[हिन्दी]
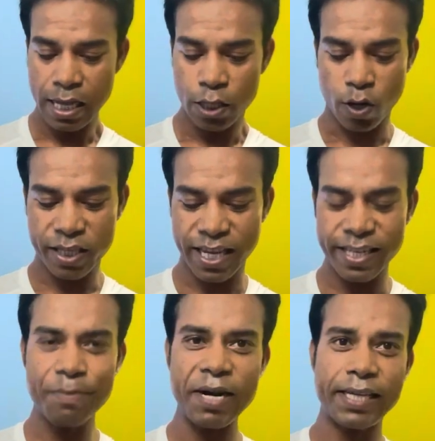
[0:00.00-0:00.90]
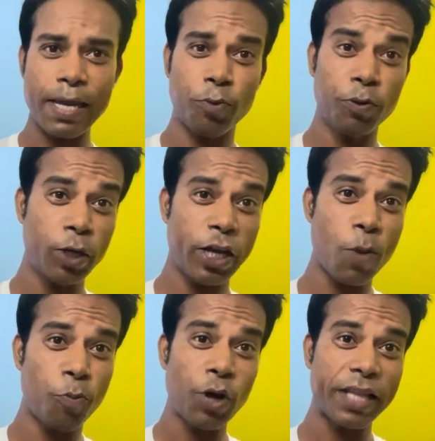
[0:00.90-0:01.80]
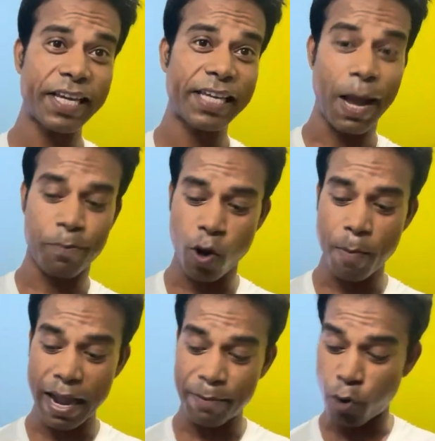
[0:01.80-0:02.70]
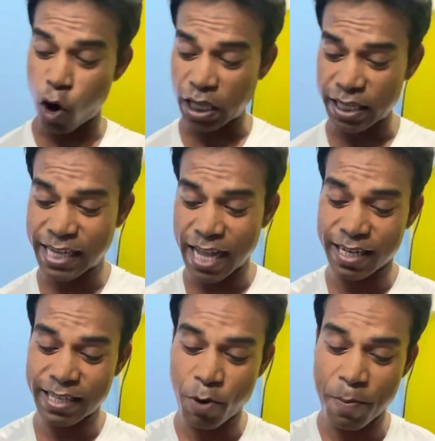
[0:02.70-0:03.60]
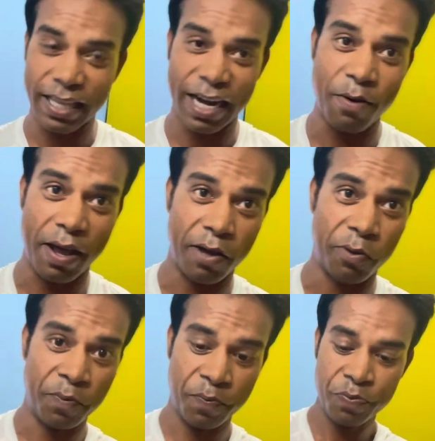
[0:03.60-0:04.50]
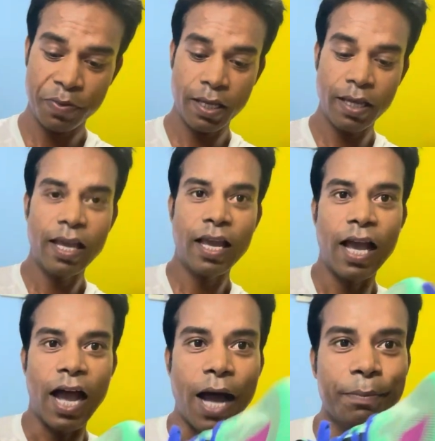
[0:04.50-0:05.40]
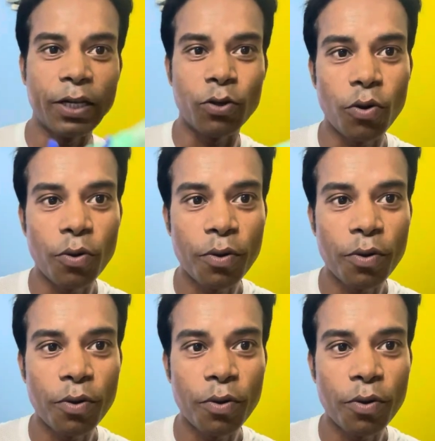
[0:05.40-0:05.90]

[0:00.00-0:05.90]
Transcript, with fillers: थोड़ा संयम रखिए वीडियो को पूरा देखिए आपको मैं बहुत अच्छा तरह से आपको बताने वाला हूं आप देखो